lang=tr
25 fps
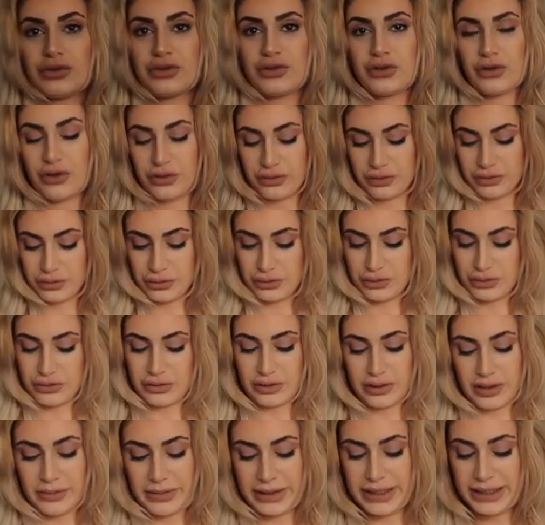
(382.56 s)
bu tişörtün
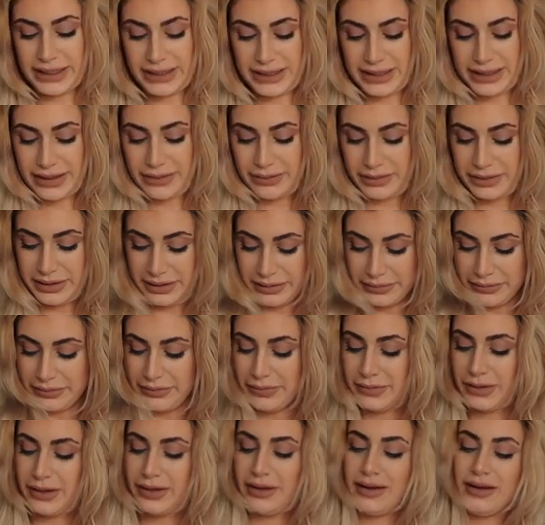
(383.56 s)
üstüne bile giyebilirim.
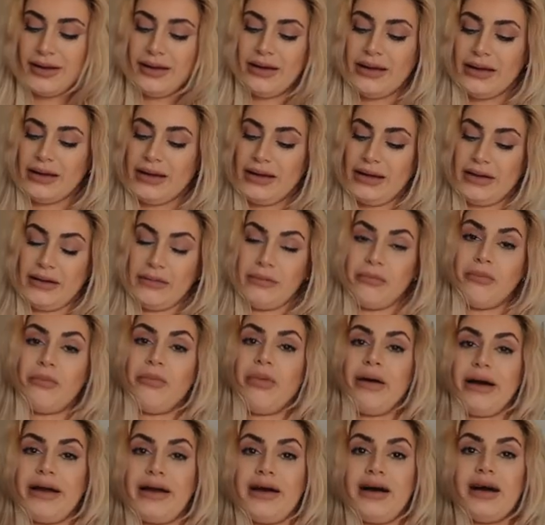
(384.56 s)
E,
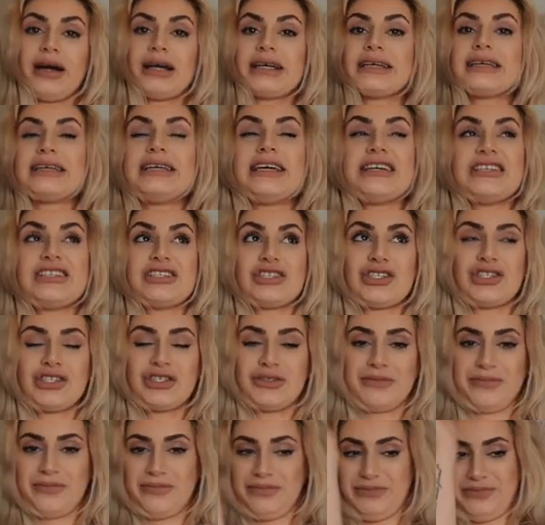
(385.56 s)
bayağı
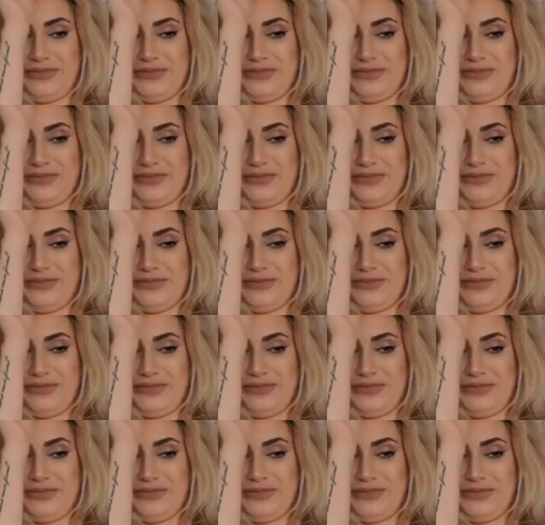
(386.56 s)
geniş.